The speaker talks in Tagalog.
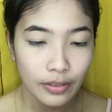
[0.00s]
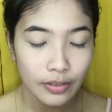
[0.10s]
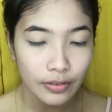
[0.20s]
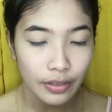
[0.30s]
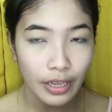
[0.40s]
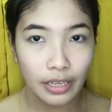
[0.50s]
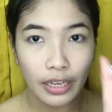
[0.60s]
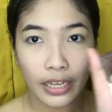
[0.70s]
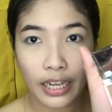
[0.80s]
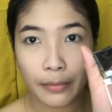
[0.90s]
So, yan.
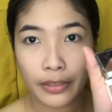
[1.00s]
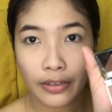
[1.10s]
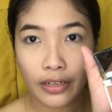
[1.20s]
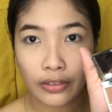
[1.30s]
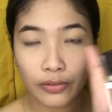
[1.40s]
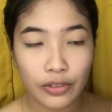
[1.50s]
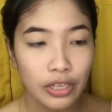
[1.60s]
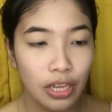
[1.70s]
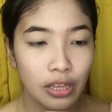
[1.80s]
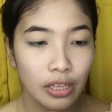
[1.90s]
Ginagamit ko lang tong
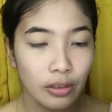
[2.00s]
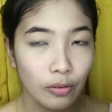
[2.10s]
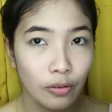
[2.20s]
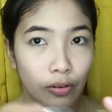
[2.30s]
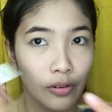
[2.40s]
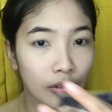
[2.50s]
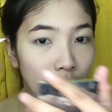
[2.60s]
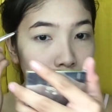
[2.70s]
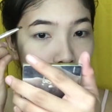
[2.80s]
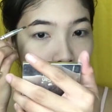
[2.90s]
shade na to
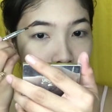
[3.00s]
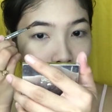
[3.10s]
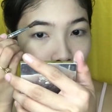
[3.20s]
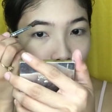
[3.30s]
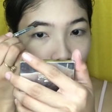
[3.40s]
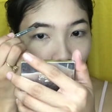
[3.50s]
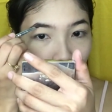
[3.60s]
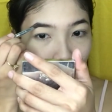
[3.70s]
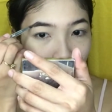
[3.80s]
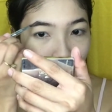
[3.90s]
sa
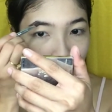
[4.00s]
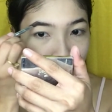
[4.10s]
tail.